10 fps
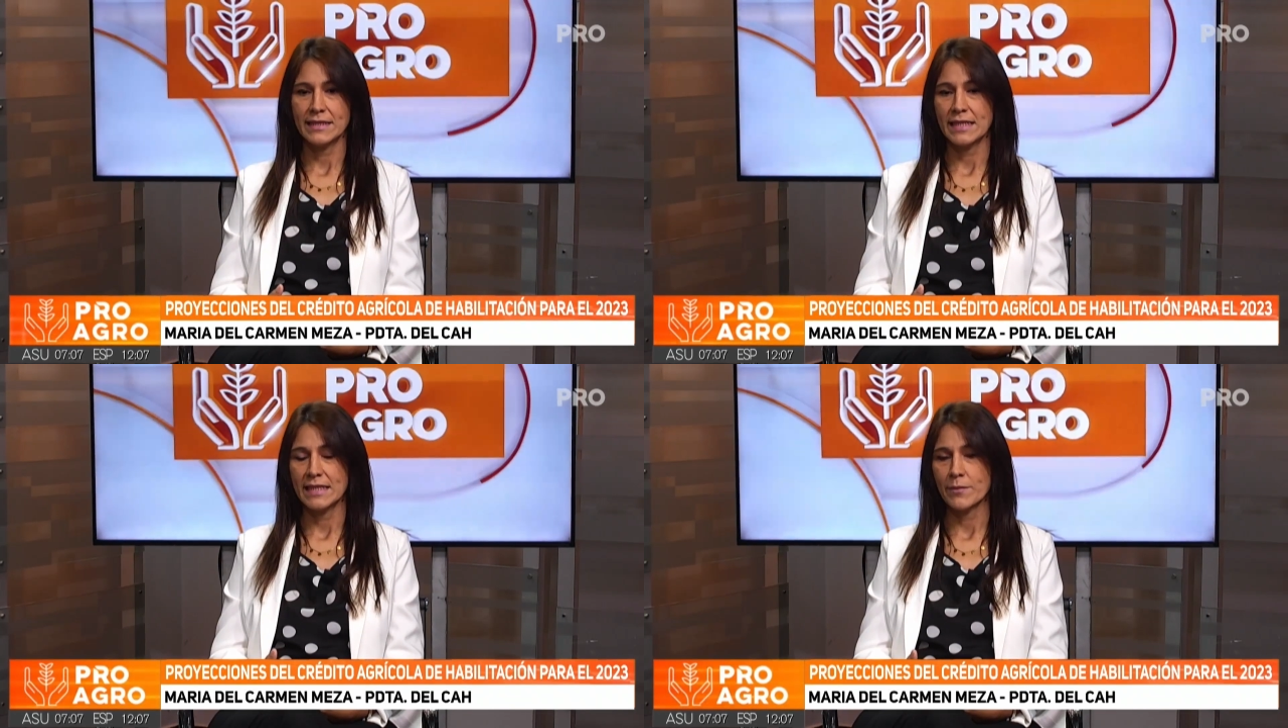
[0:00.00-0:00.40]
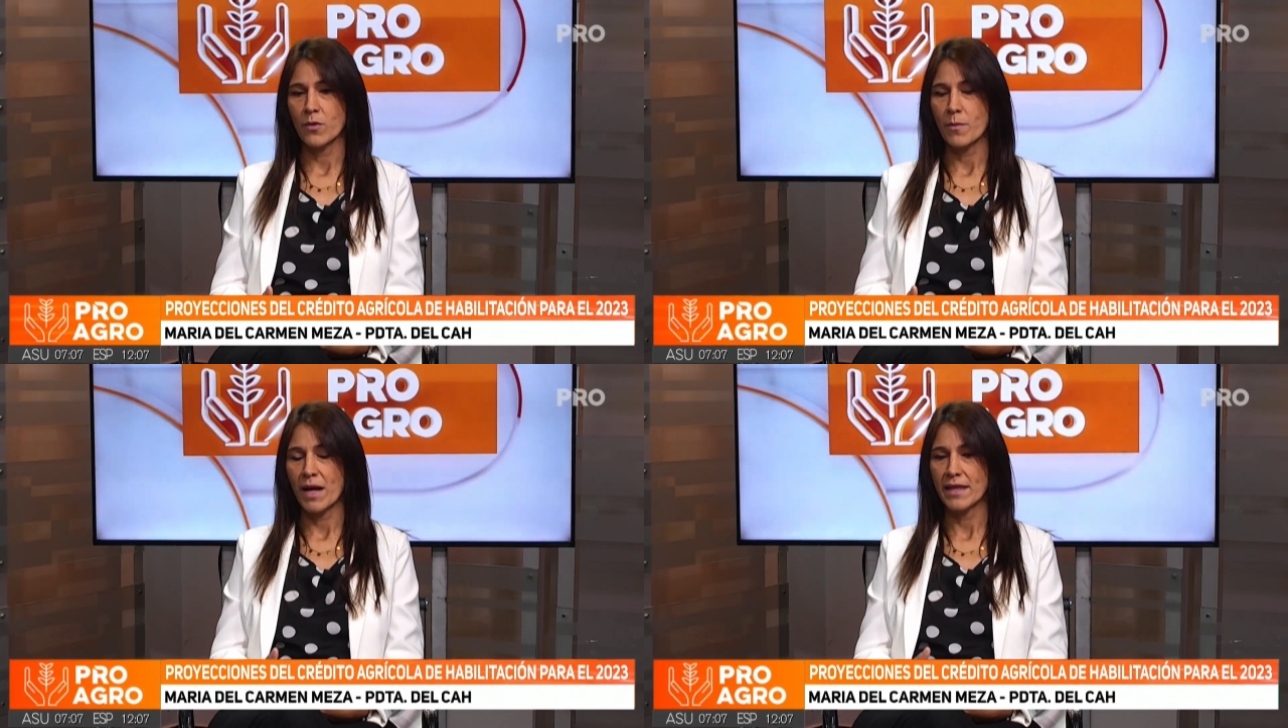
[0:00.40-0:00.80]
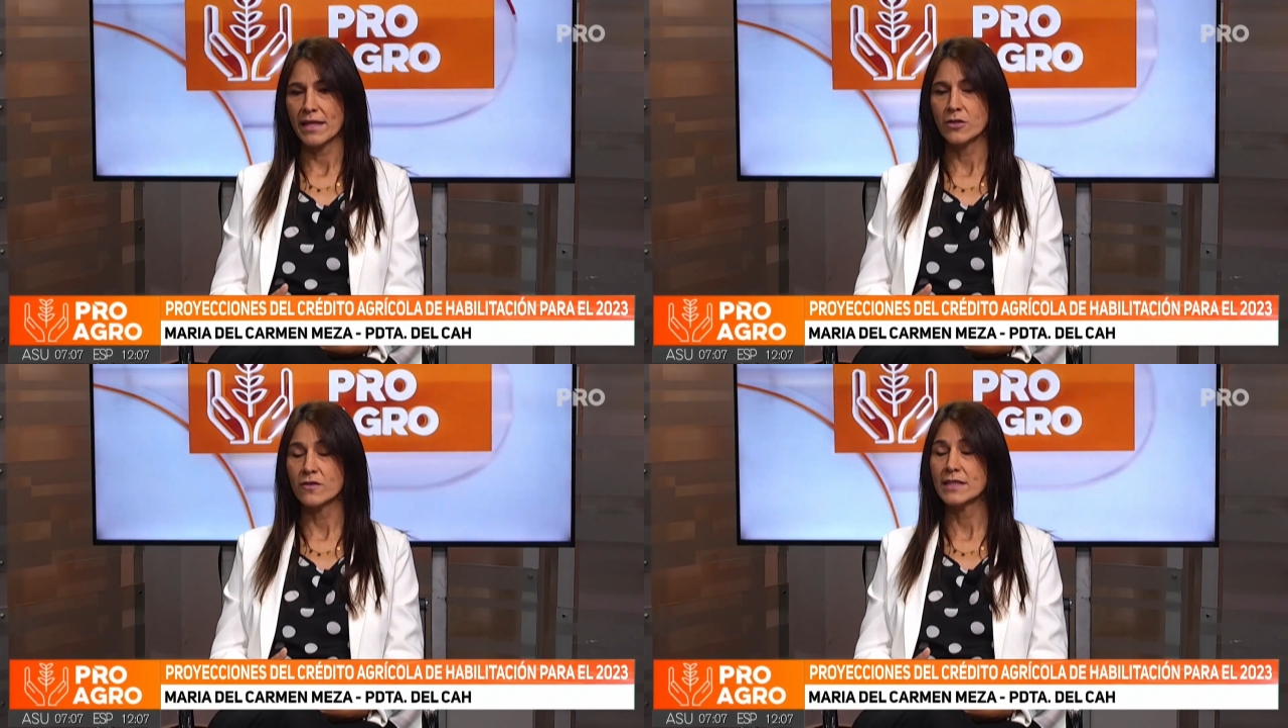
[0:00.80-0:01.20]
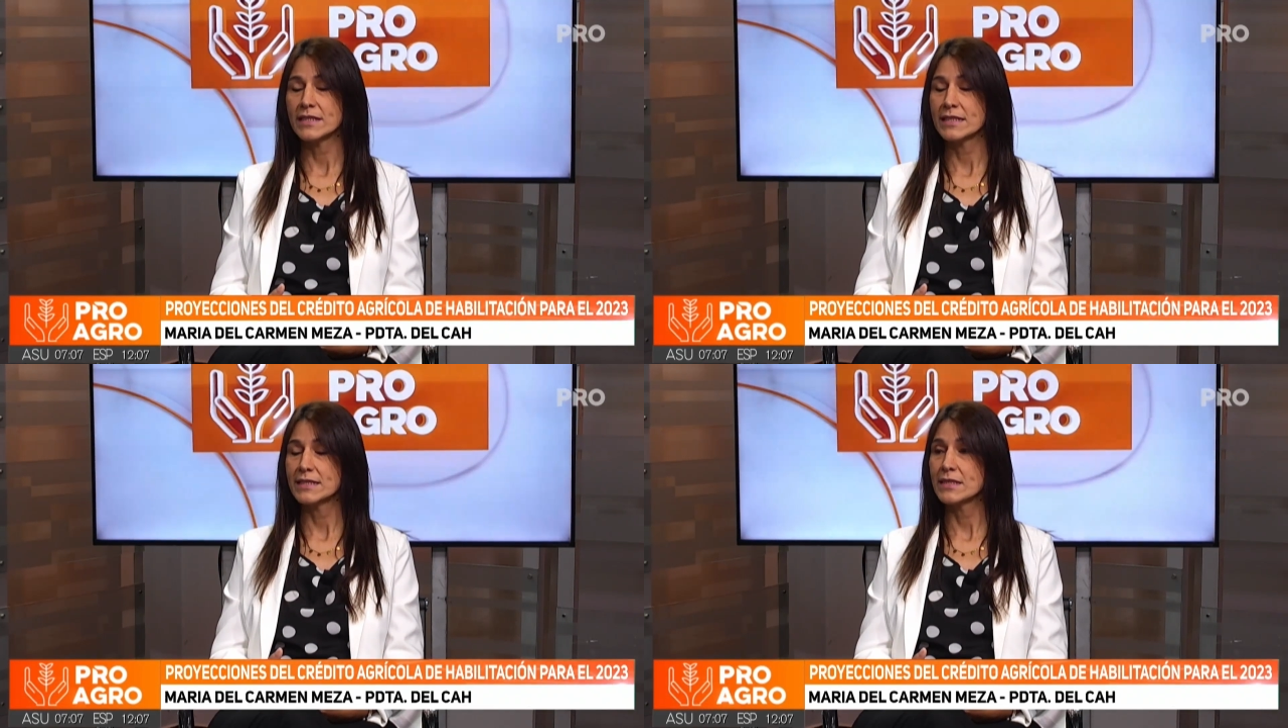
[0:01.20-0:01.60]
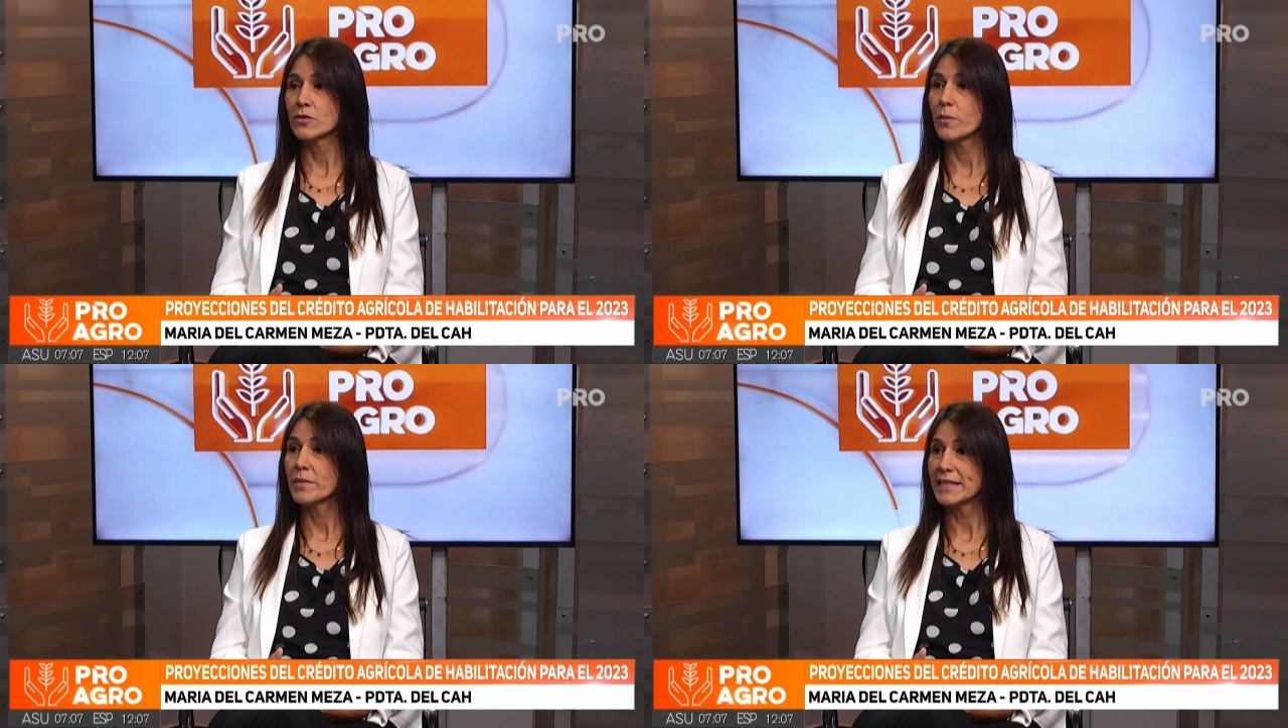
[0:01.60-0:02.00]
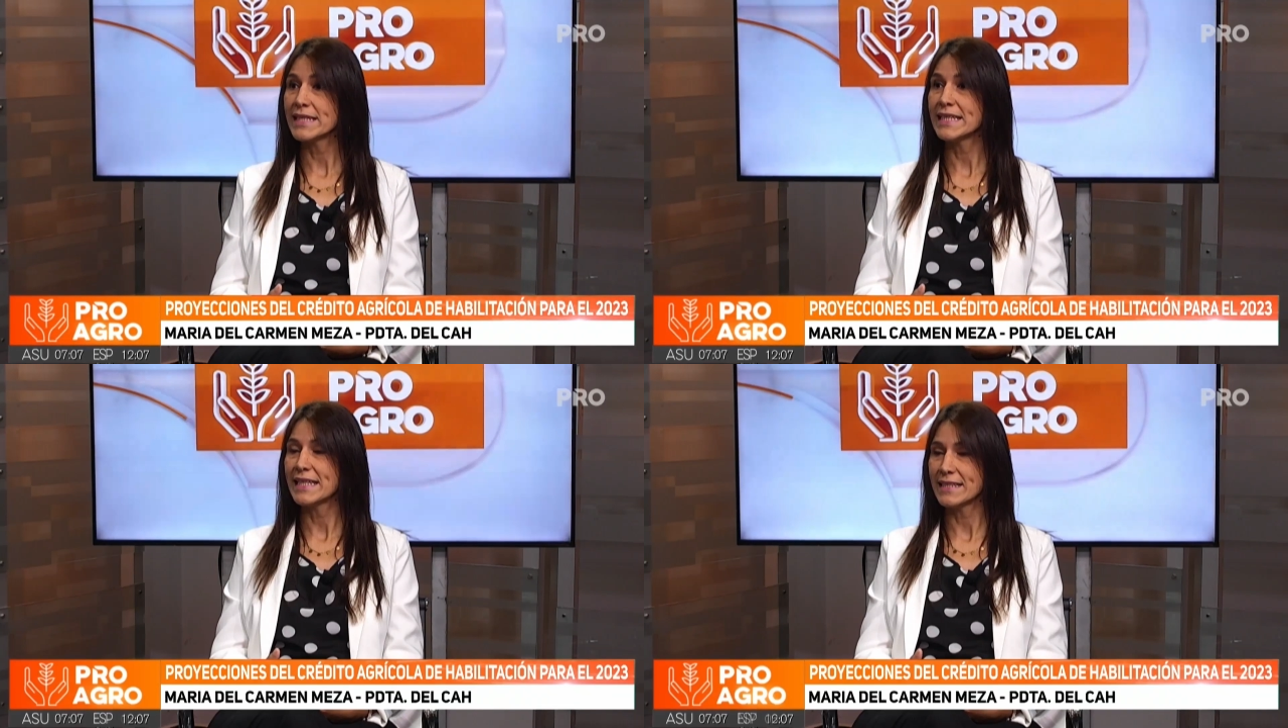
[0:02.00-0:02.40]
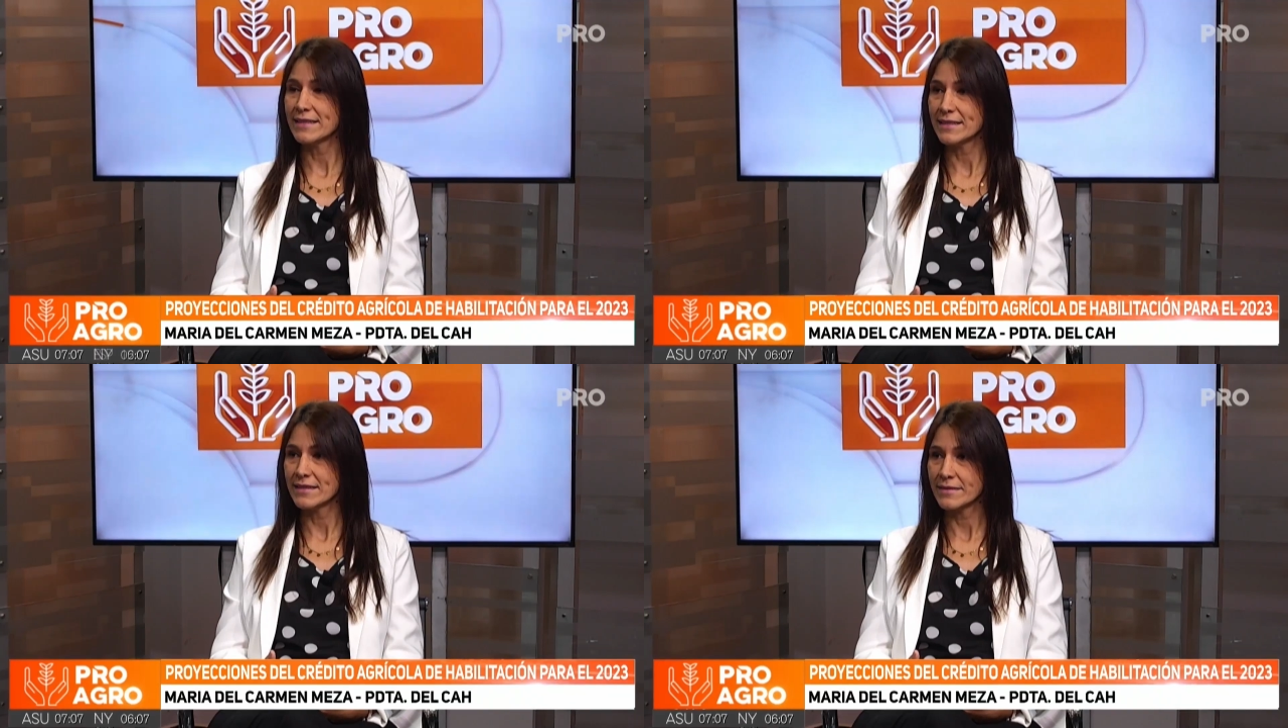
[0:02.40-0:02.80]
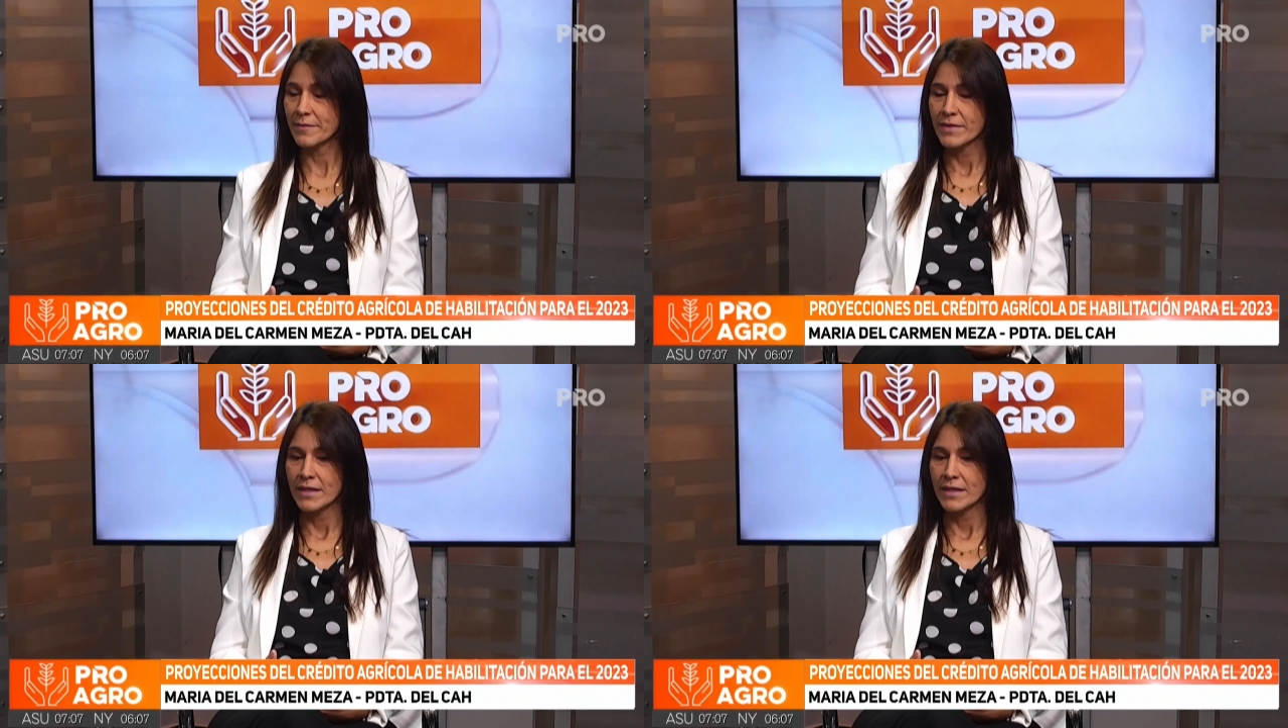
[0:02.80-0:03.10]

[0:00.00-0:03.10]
tenemos más de 95 mil clientes